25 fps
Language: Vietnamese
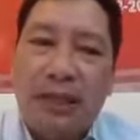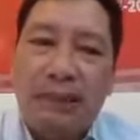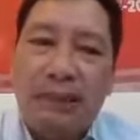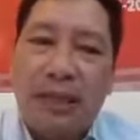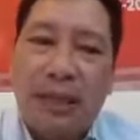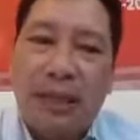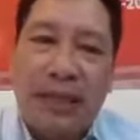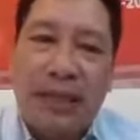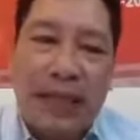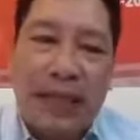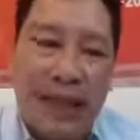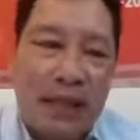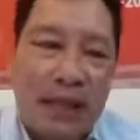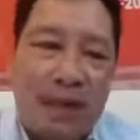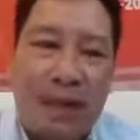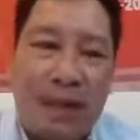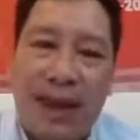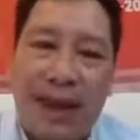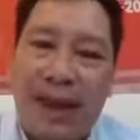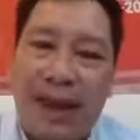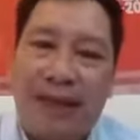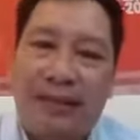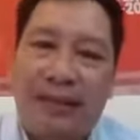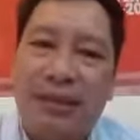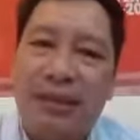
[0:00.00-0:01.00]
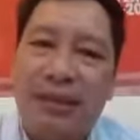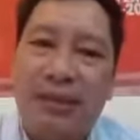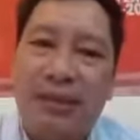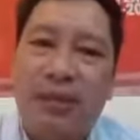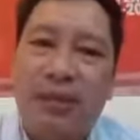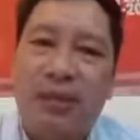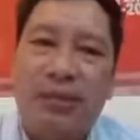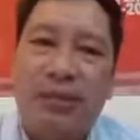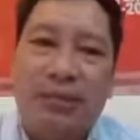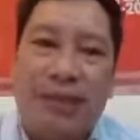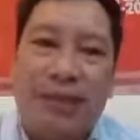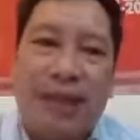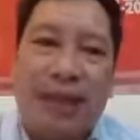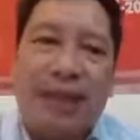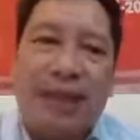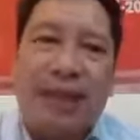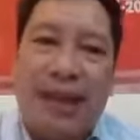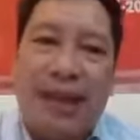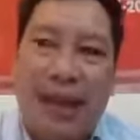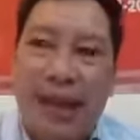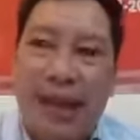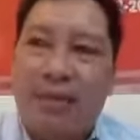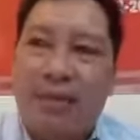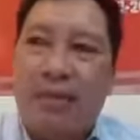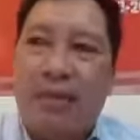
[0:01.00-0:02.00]
tất cả đồ ăn thức uống tất
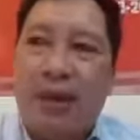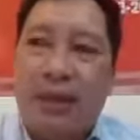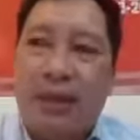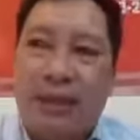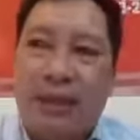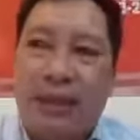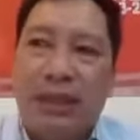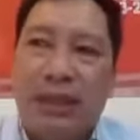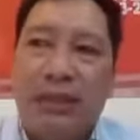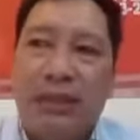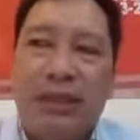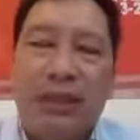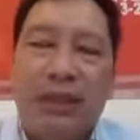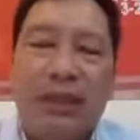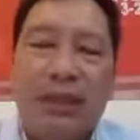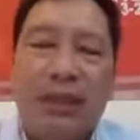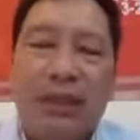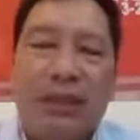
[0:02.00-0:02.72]
cả mọi thứ